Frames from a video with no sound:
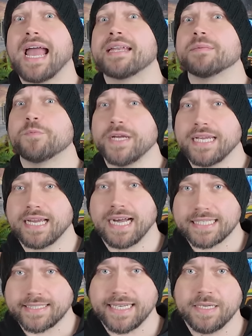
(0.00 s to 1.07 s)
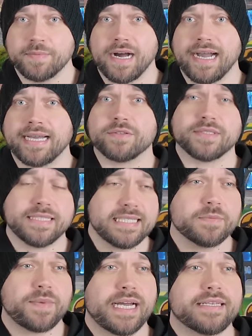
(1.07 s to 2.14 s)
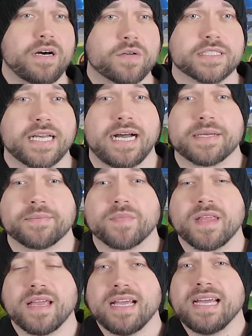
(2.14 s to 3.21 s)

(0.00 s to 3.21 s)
Adam Wingard selber ein. Und diese beiden Aussagen,